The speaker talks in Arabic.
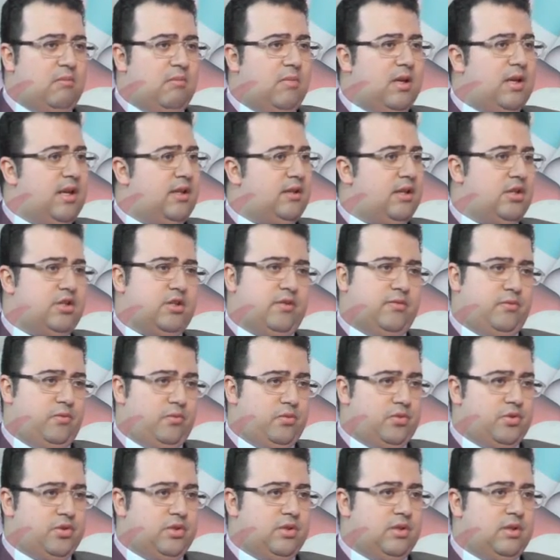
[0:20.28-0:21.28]
ما
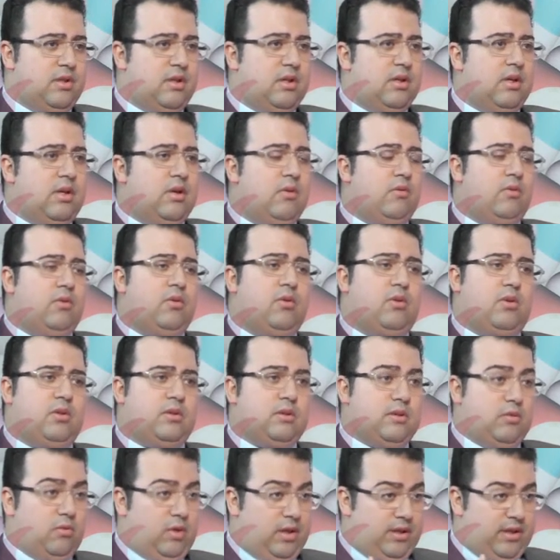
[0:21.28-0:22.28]
نكتشفوش.
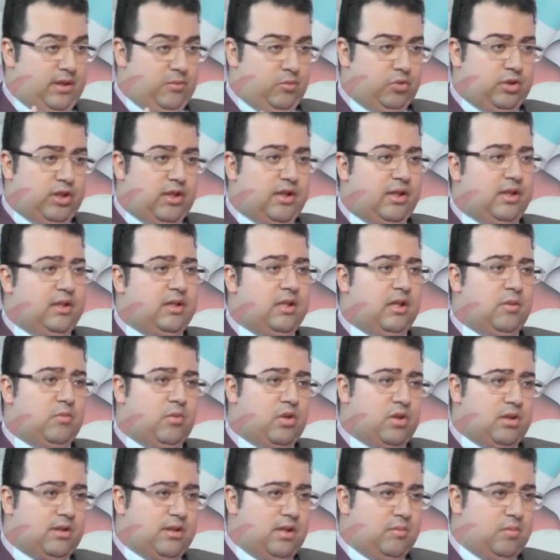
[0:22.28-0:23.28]
نقعد واحنا متاكدين
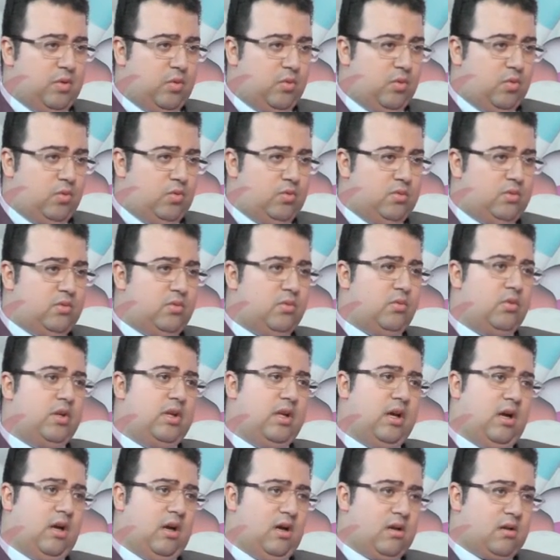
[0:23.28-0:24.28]
المرض ده موجود
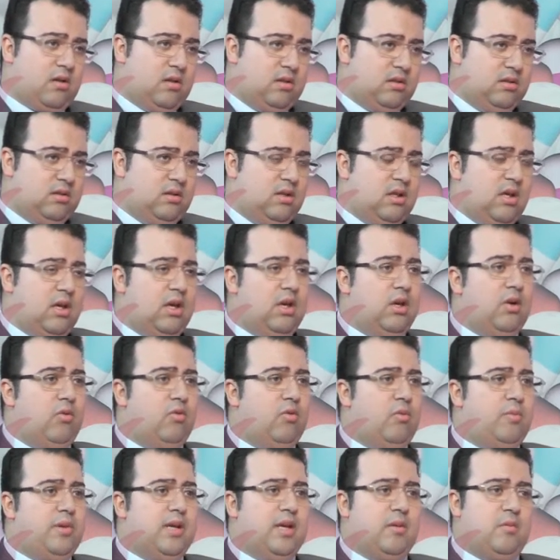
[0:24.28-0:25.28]
وليه اعراض
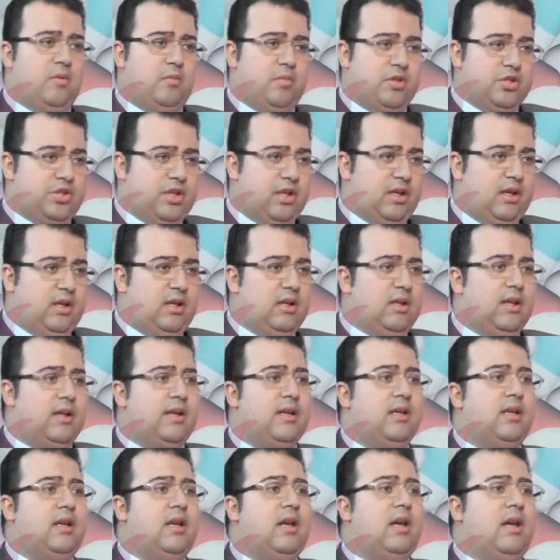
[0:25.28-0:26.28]
وبيعمل مشاكل
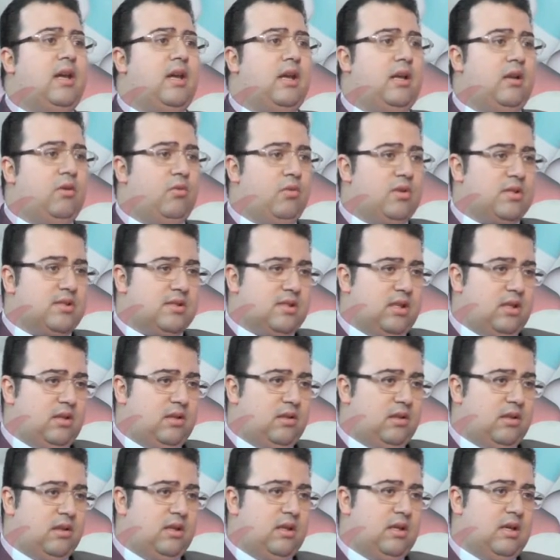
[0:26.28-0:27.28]
لكن ايه اللي
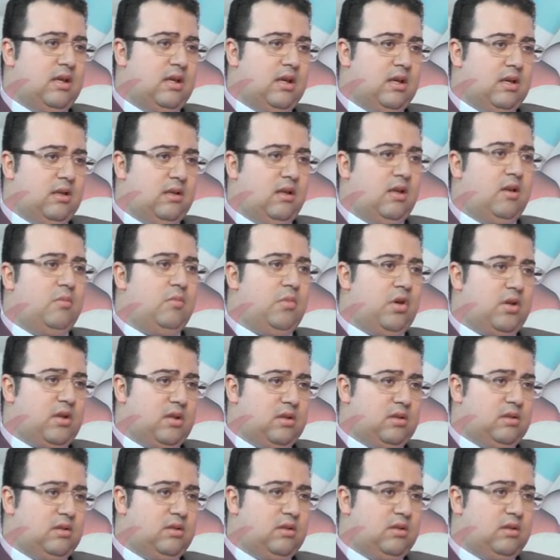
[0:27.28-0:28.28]
وصلنا
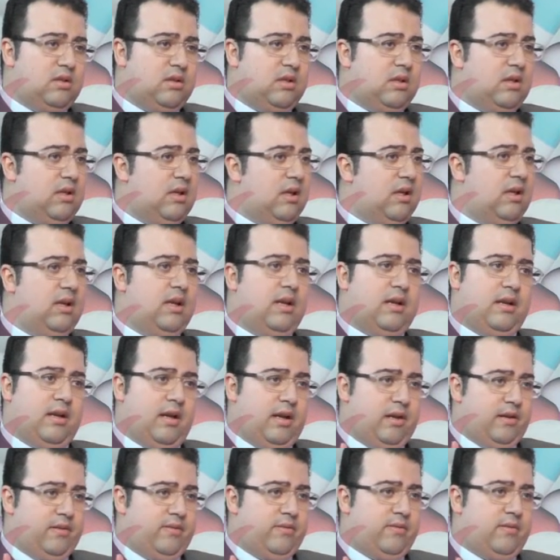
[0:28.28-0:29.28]
للمرض لا
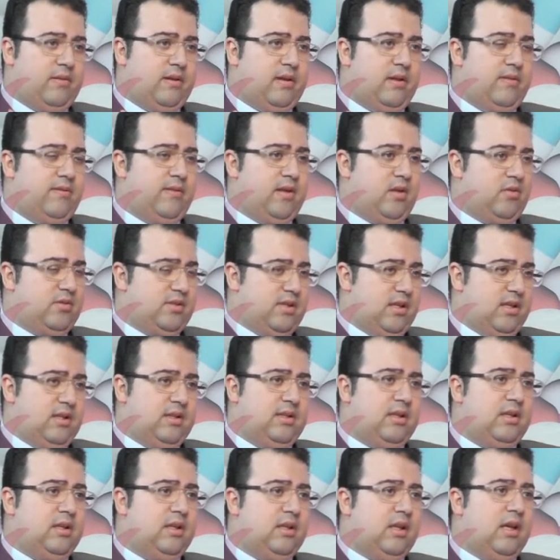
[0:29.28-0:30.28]
نعرف. فلو
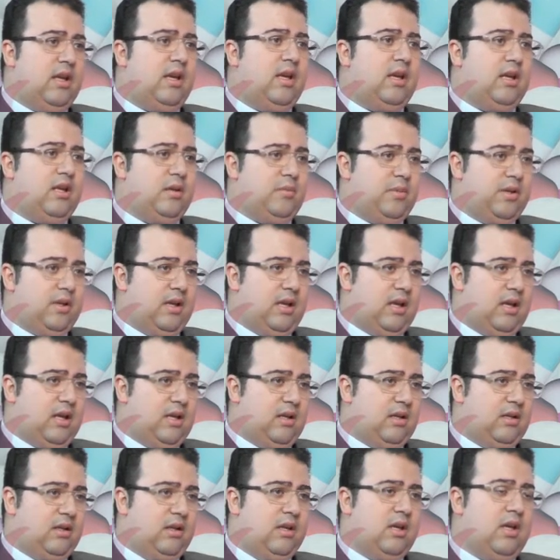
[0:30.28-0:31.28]
سألتيني إيه اللي
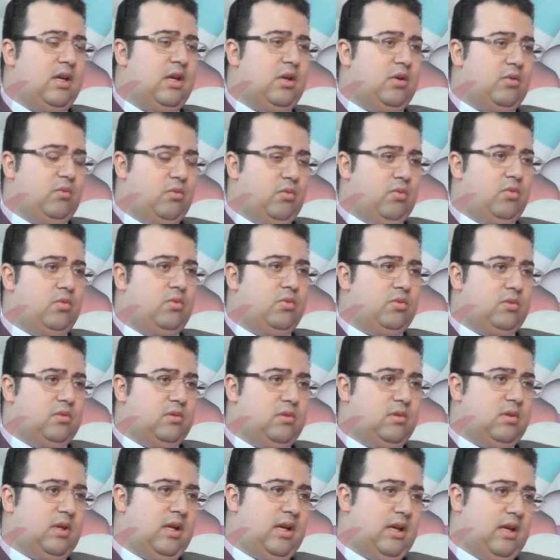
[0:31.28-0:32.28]
بيخلي
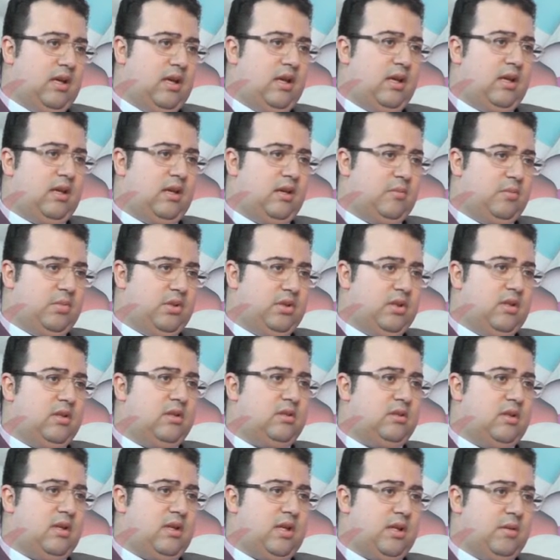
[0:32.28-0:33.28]
وجود خلايا
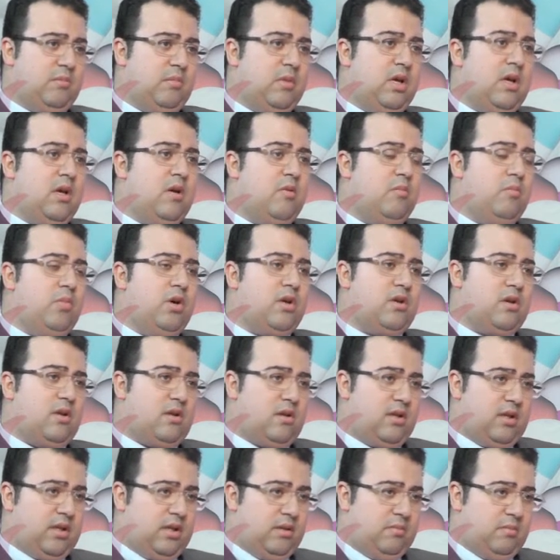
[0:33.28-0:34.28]
بطانة رحم بره
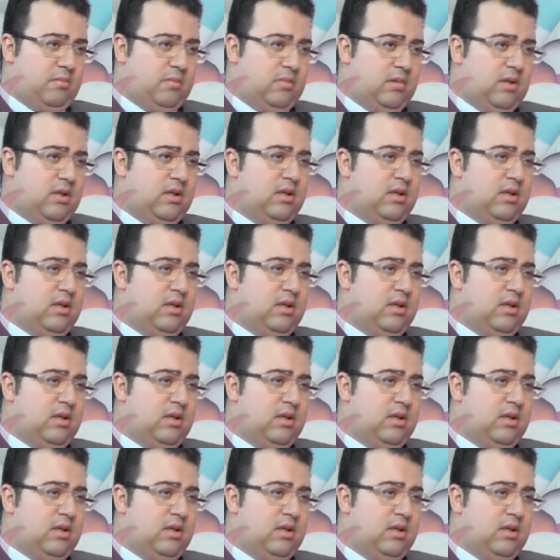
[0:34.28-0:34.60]
الرحم